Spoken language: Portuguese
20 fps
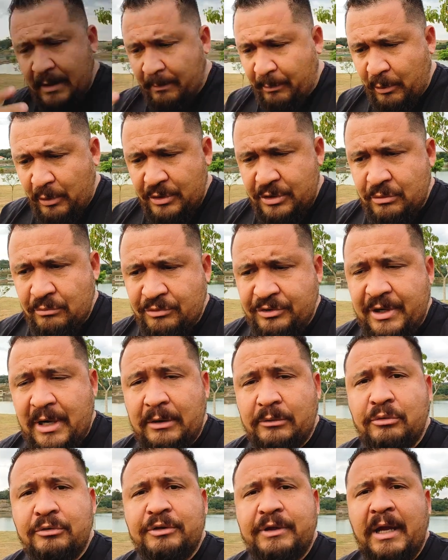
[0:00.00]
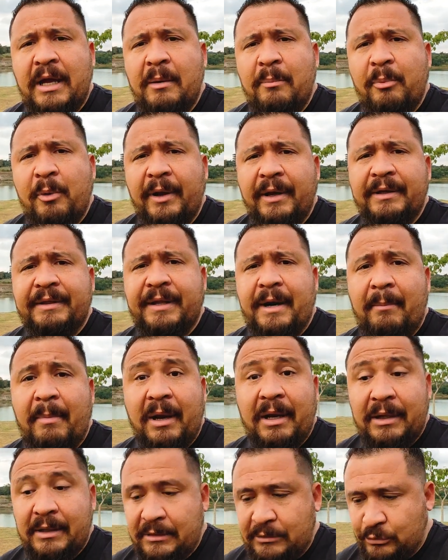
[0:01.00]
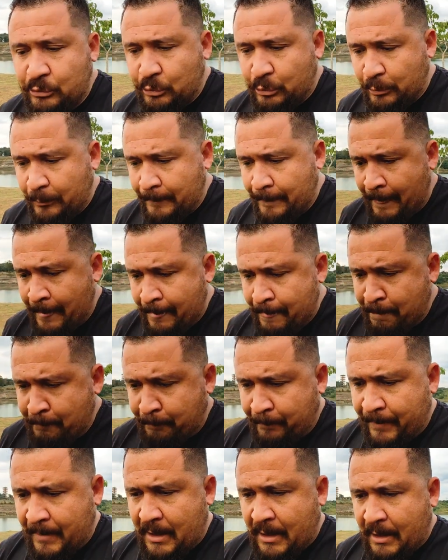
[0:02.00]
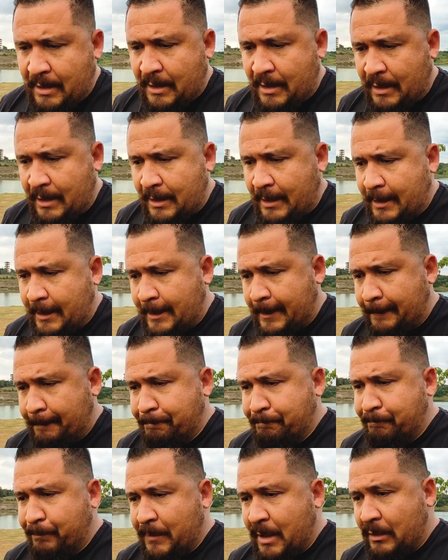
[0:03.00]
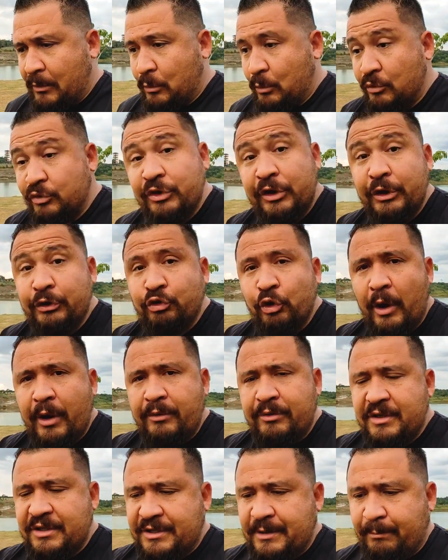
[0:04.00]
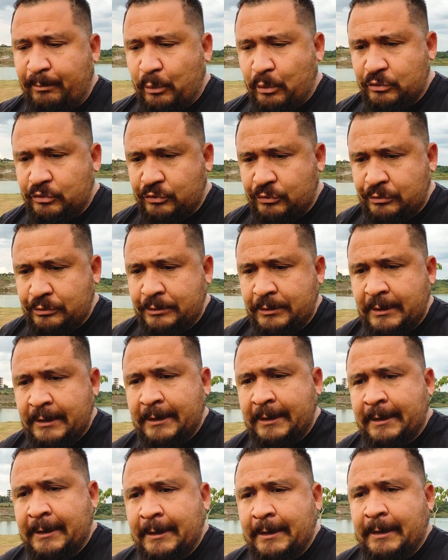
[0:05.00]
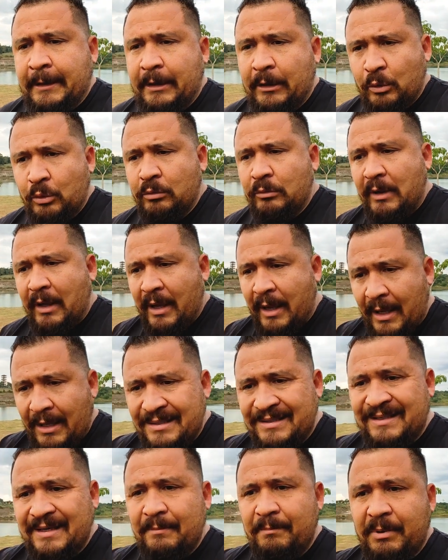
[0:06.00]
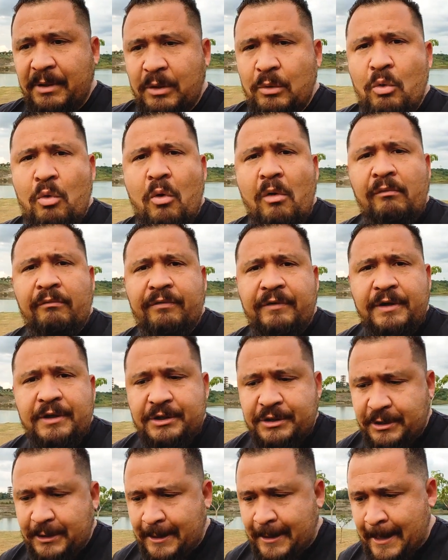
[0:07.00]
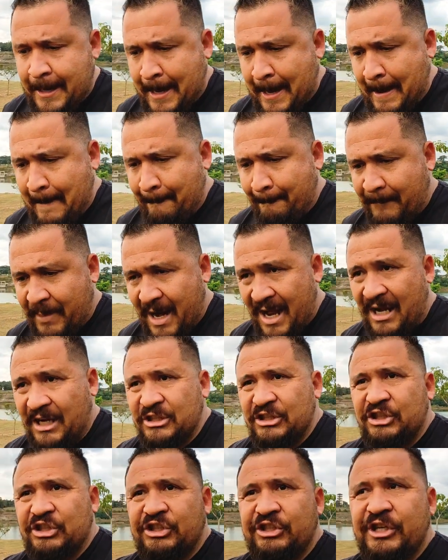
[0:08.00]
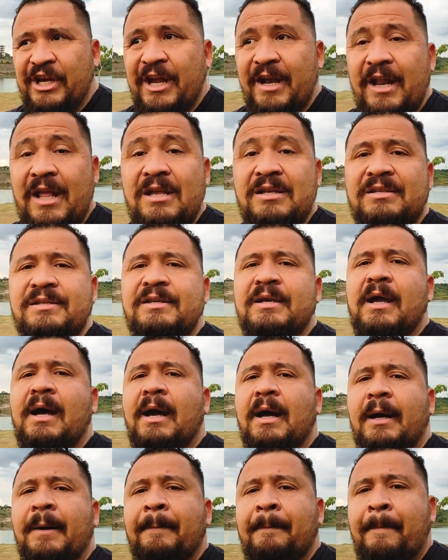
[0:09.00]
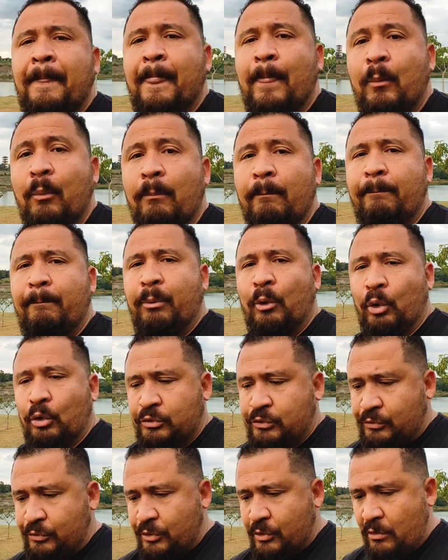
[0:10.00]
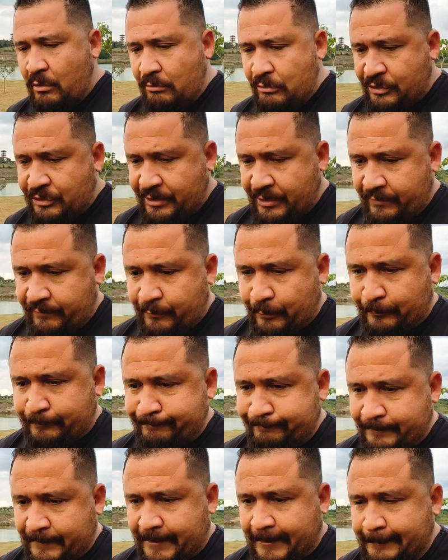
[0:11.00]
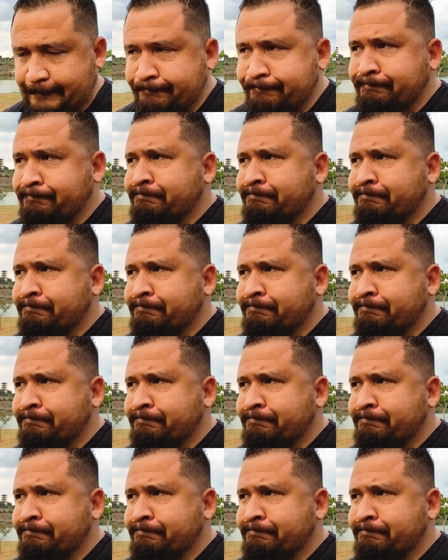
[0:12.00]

depois de um certo tempo aí trabalhando na no escritório desse posto, eu recebi o convite para gerenciar um posto de combustível, né?